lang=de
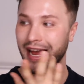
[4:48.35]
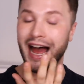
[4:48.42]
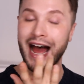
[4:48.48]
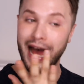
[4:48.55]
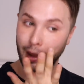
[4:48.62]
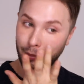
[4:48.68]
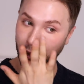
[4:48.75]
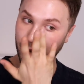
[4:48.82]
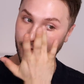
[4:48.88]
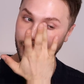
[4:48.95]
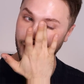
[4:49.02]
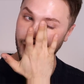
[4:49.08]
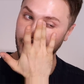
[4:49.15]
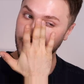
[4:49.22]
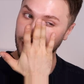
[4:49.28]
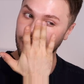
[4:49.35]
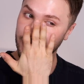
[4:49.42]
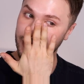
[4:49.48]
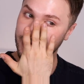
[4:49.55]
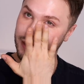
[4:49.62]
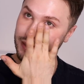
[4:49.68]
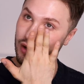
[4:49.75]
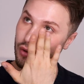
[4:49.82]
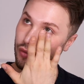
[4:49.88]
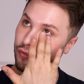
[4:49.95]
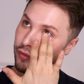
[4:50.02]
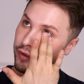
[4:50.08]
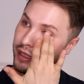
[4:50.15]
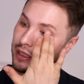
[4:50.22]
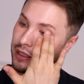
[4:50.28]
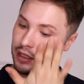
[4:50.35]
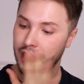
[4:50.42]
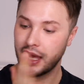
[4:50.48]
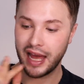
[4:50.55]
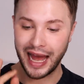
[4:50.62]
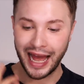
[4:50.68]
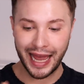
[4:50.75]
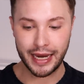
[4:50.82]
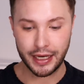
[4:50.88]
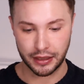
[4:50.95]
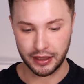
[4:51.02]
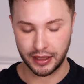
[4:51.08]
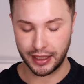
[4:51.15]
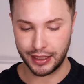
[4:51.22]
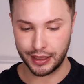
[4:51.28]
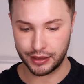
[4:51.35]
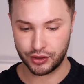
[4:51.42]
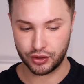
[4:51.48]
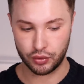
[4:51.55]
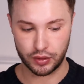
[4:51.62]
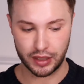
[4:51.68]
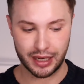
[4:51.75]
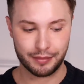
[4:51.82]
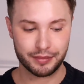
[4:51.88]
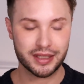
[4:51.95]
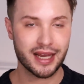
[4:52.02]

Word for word: Aber ich finde, dass sie auch viele eigene Kreationen haben,